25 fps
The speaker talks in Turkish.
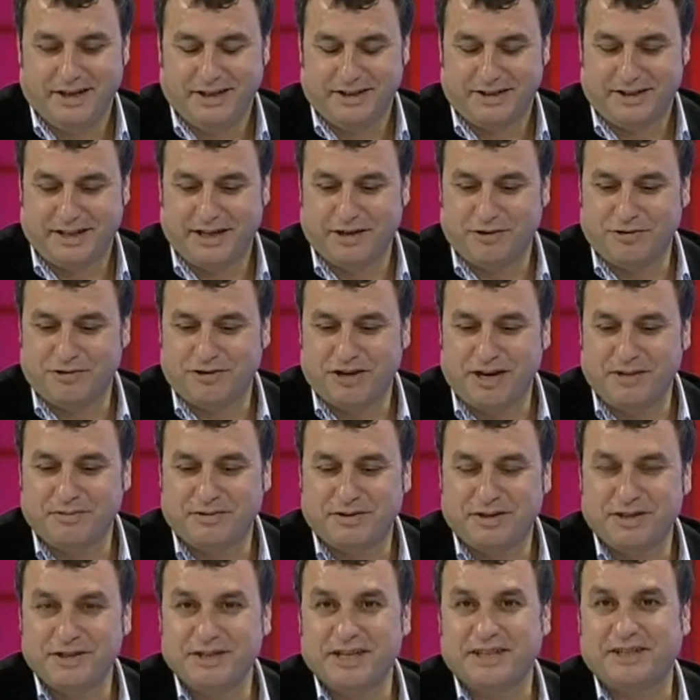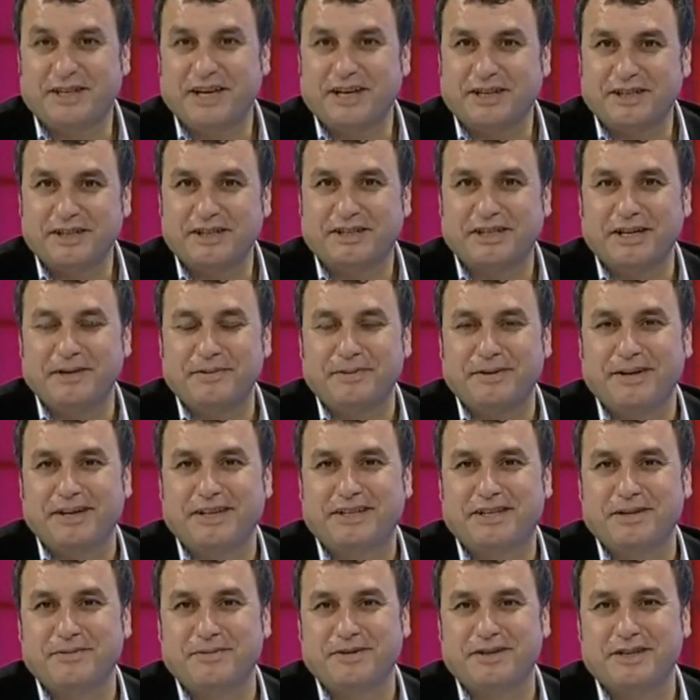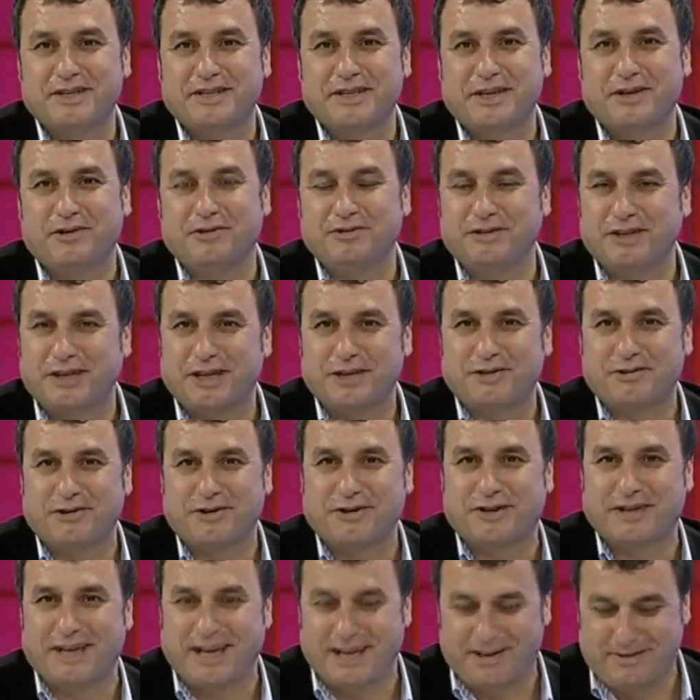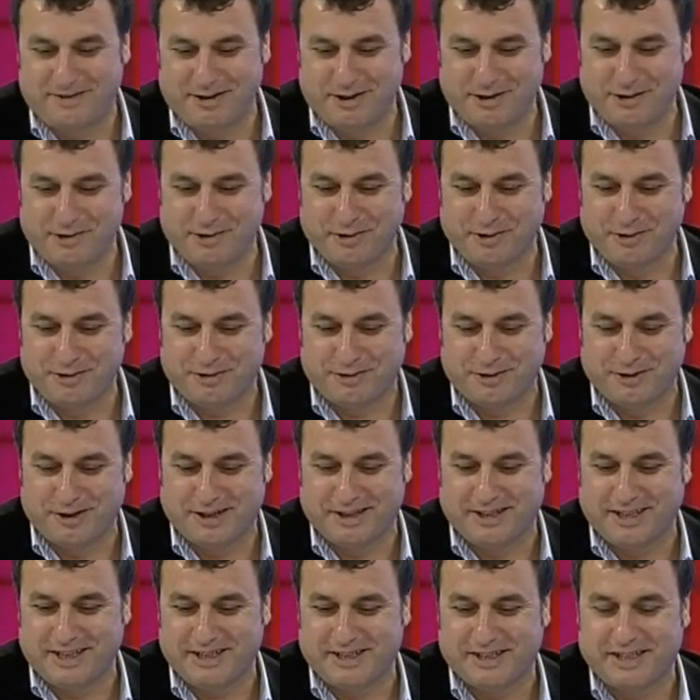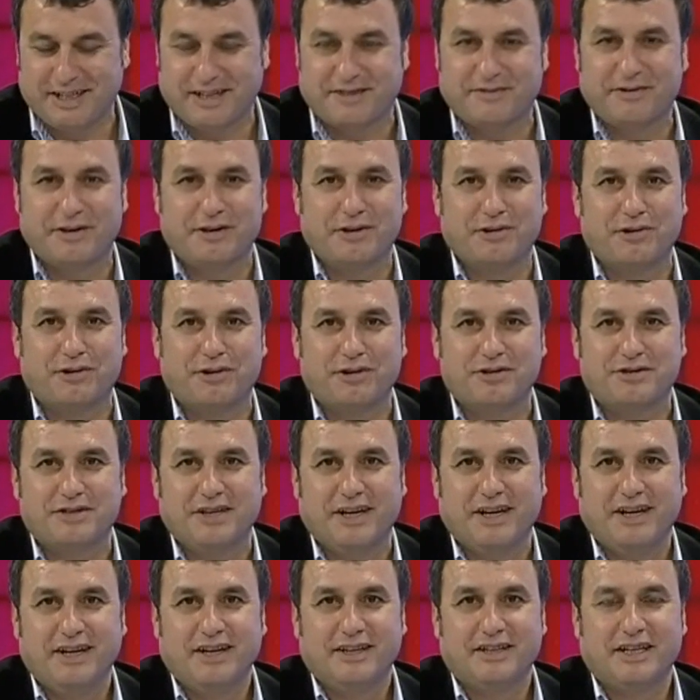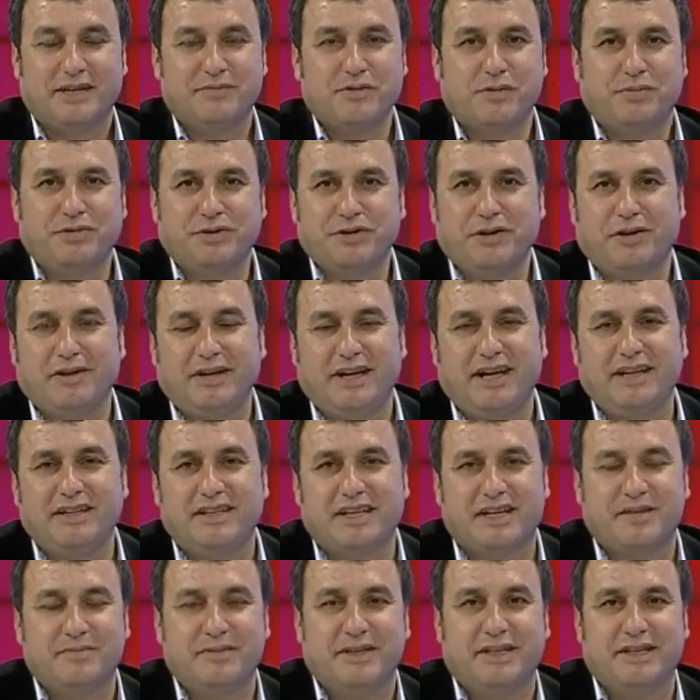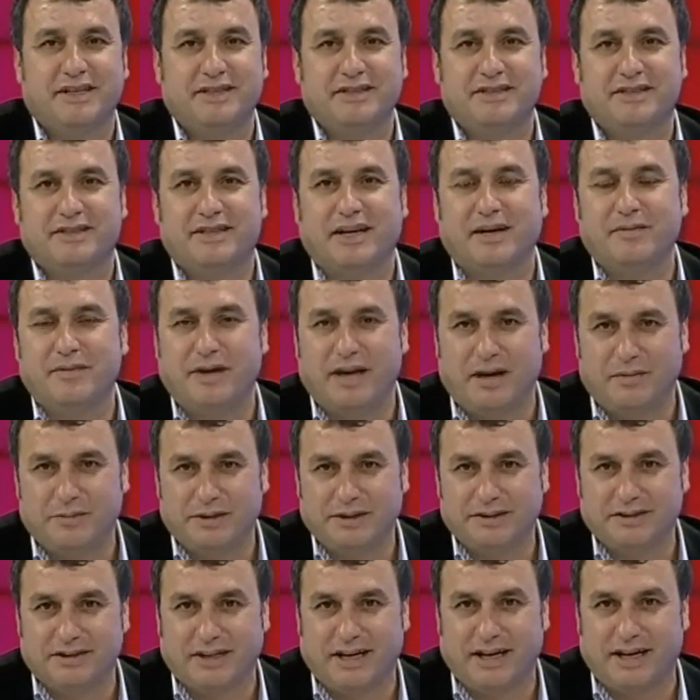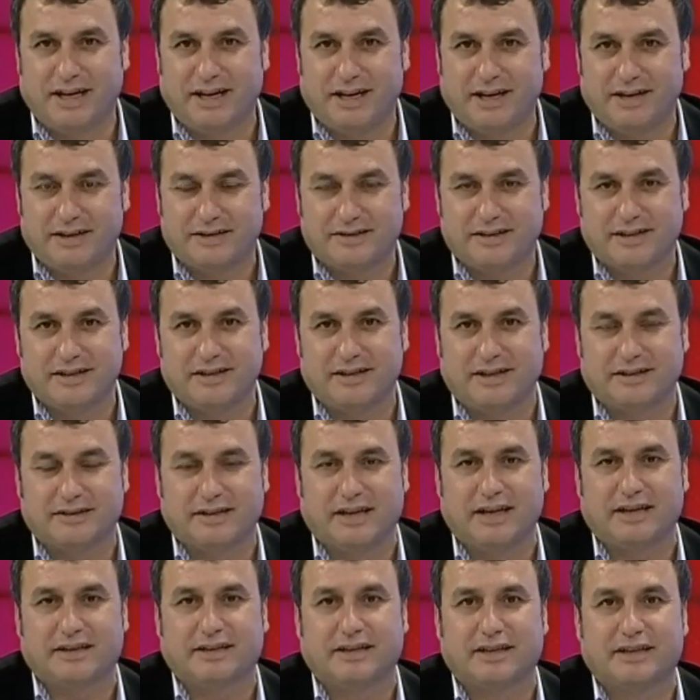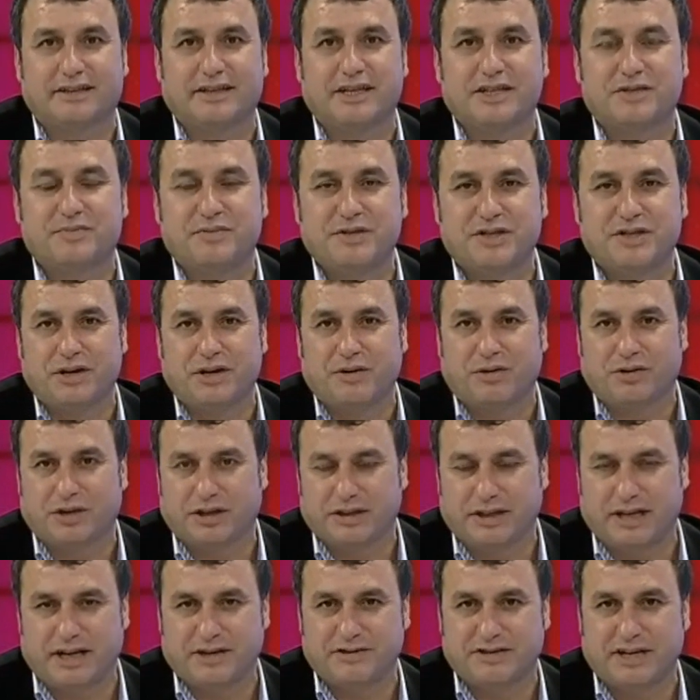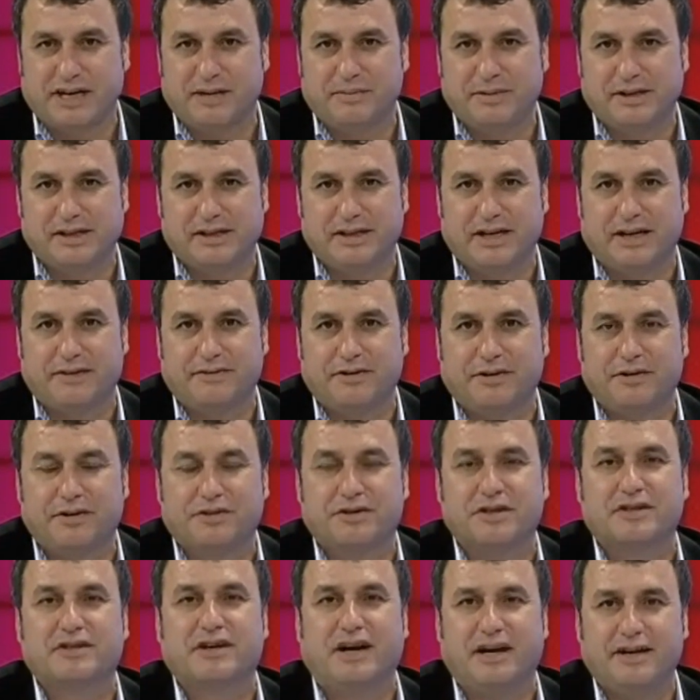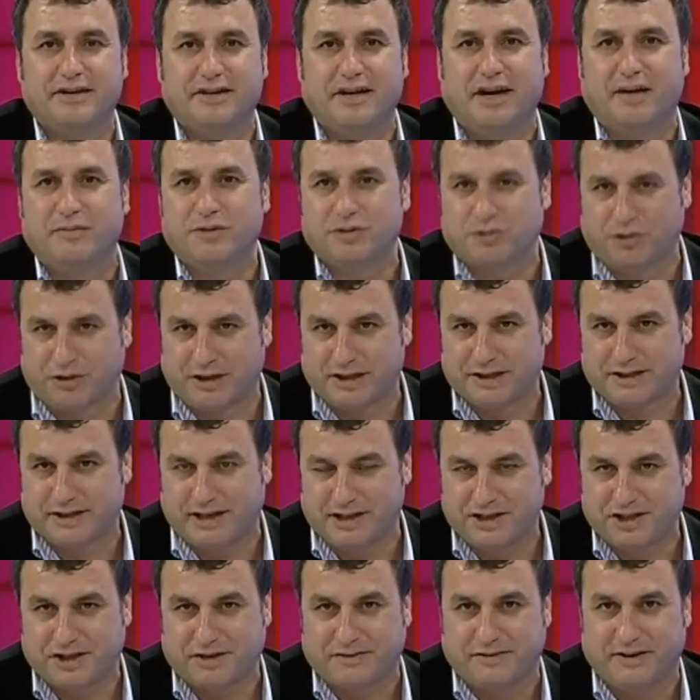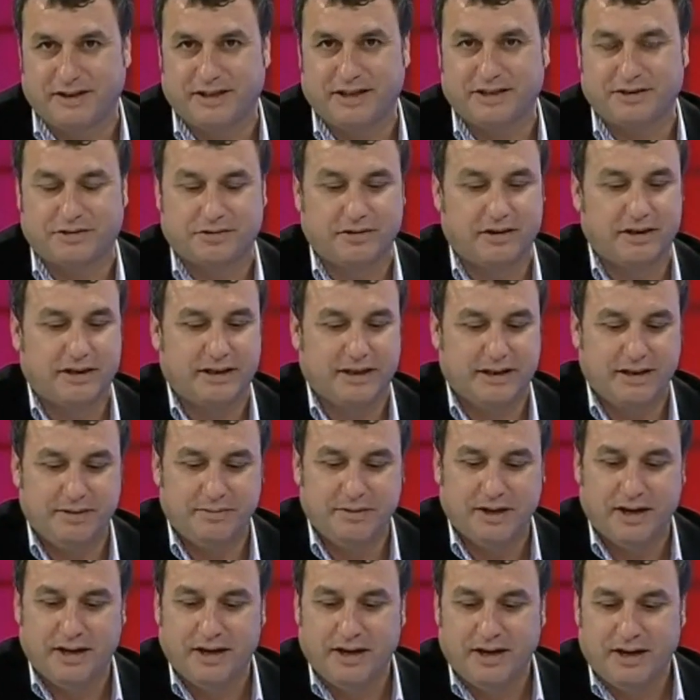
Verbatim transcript: Sayın hocam sizin de teknik ekibinize onlara çok yer veriyoruz, e, destek veriyoruz. Tabi bu yönlendirmelerin tamamında Sayın Ata Karataş o kadar güzel bilgiler veriyor ki kaynağımız orası açık ve net söyleyelim.